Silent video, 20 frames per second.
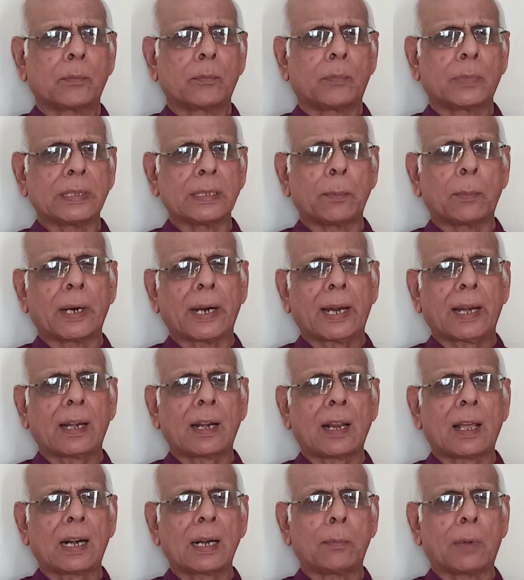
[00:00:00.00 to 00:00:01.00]
இந்த
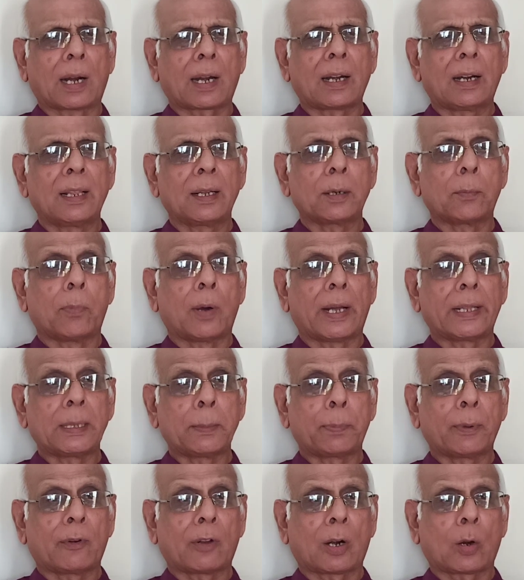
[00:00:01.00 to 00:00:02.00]
மழையினால் மக்களுக்கு
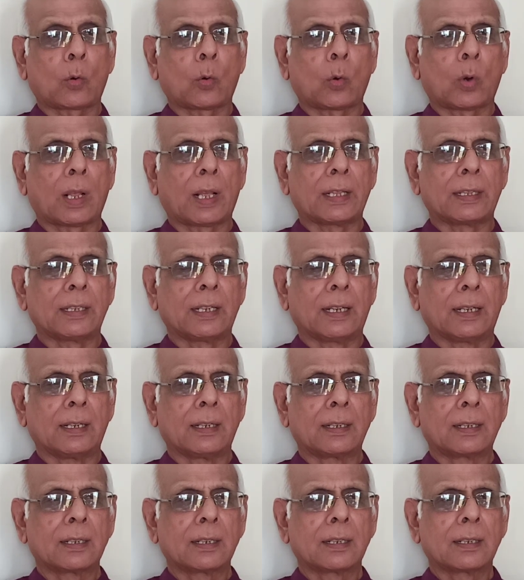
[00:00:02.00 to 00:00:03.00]
பாதிப்பு வரக்கூடாது
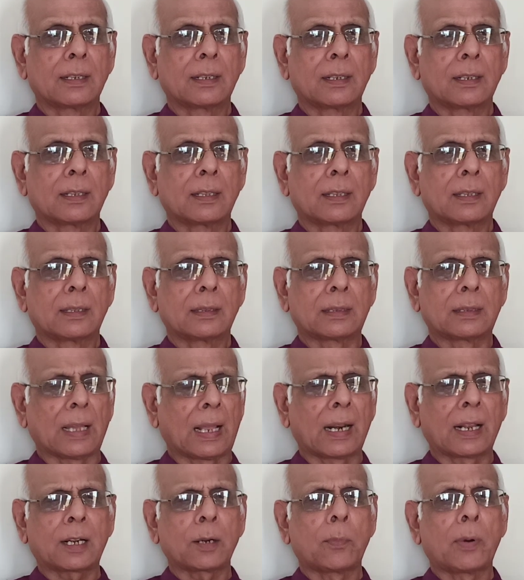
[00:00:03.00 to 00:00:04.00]

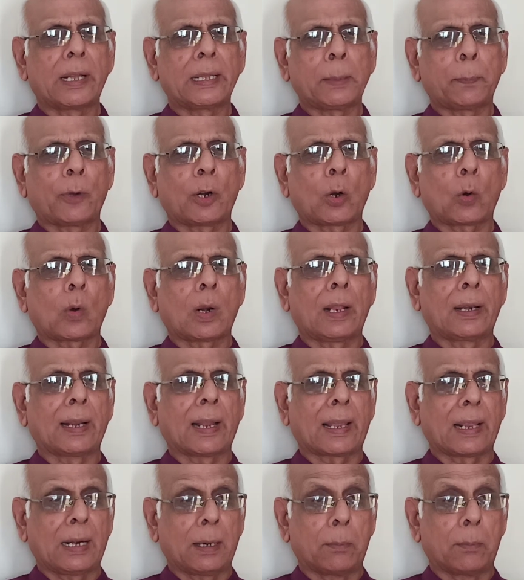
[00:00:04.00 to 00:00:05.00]
தனக்கு பாதிப்பு வரக்கூடாதுன்னு
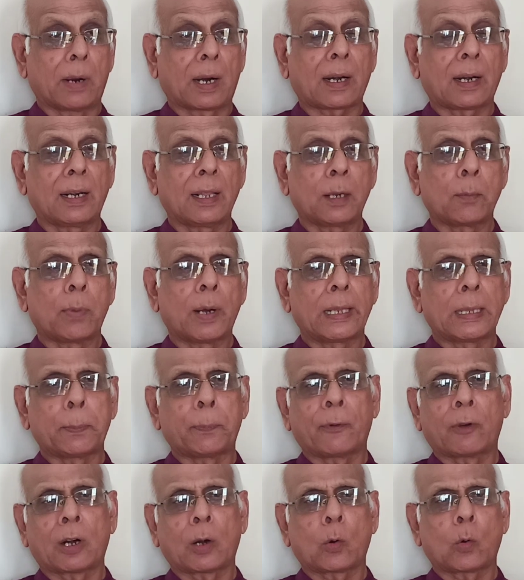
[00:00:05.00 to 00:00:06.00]
கேட்கல மக்களுக்கு
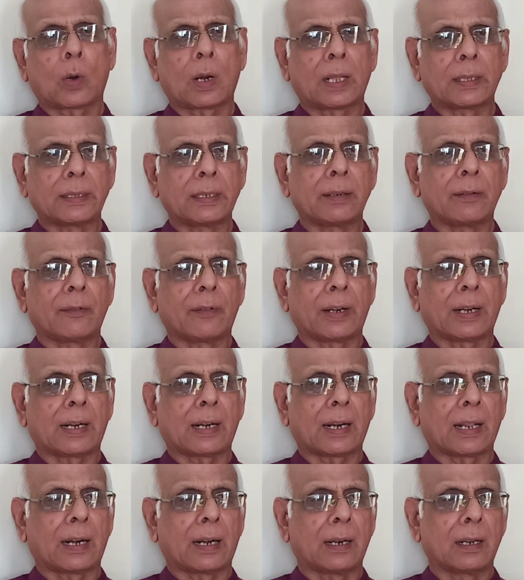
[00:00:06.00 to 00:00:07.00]
பாதிப்பு வரக்கூடாதுன்னு
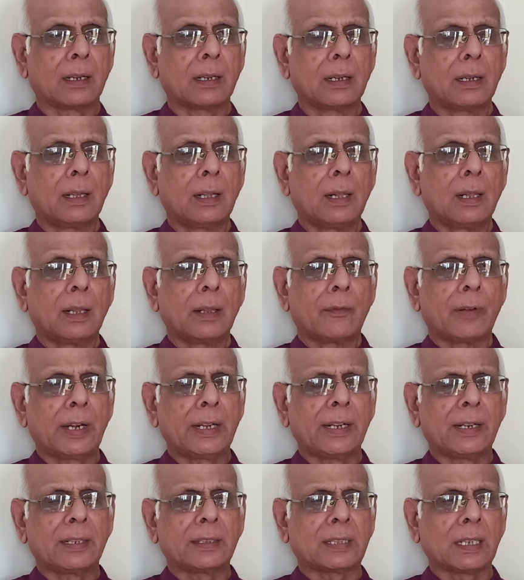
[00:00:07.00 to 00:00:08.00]
வேண்டுறாரு
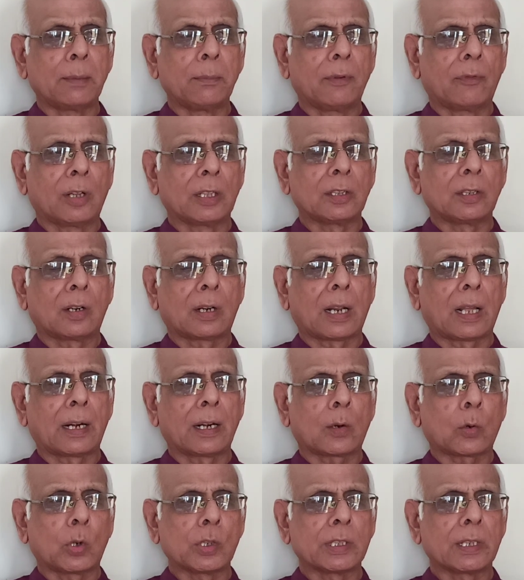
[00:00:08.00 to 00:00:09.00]
வேண்டிட்டு திரும்பி
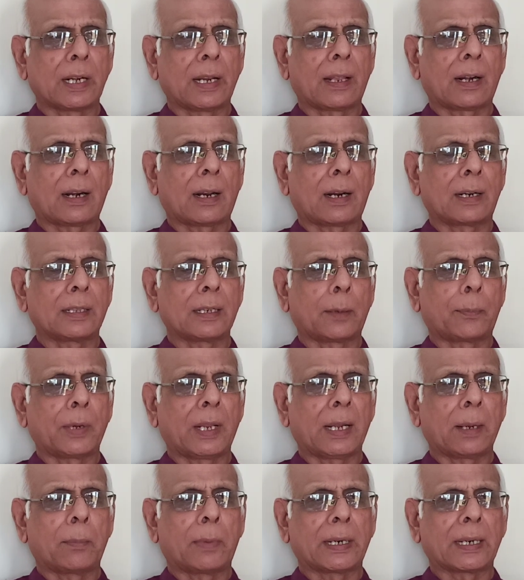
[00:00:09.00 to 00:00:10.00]
வந்துடுறாரு கொஞ்சம் நேரம் ஆகுது
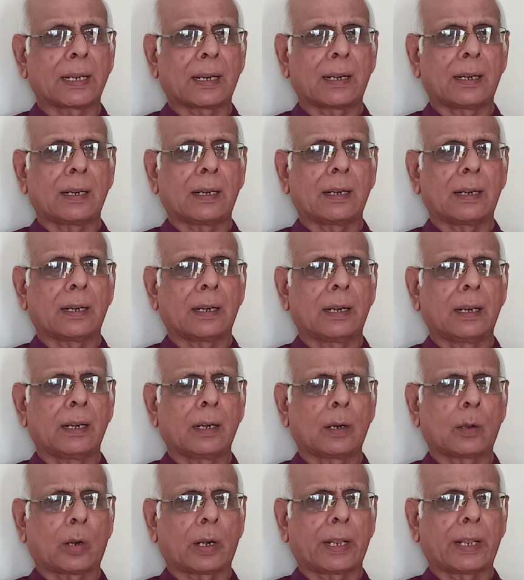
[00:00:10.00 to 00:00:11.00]
அப்படியே மழை கிடு
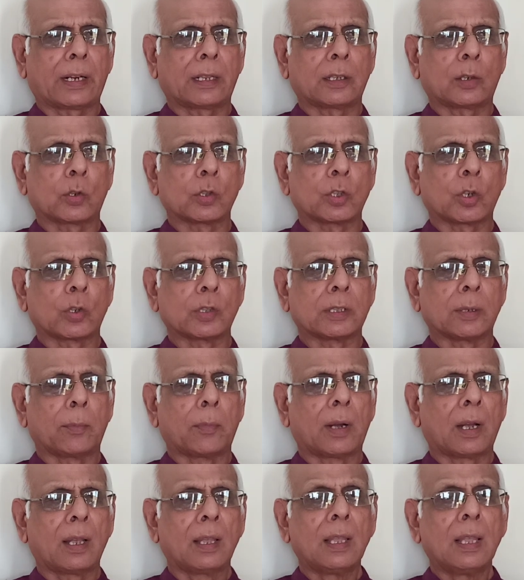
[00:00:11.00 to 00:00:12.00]
கிடுன்னு குறையிறது கொஞ்சம்
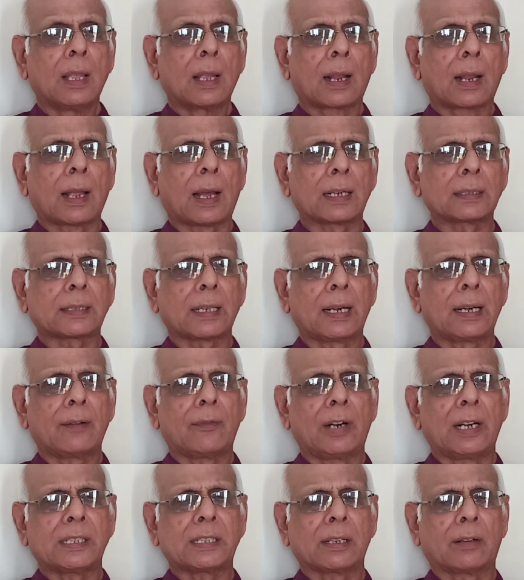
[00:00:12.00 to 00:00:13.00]
கொஞ்சமாக காற்றால்
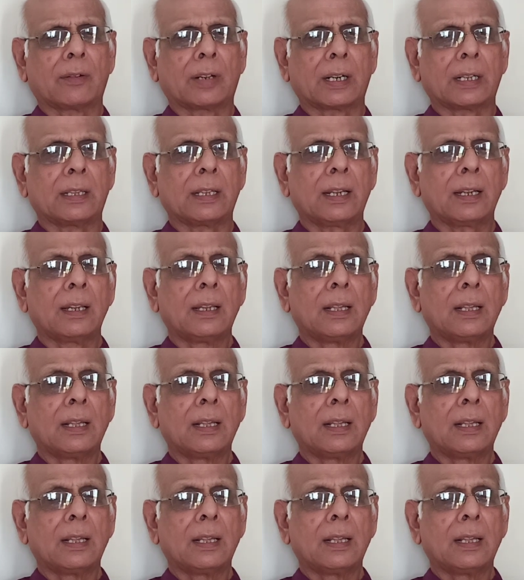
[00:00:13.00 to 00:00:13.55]
வெளிச்சம் வருது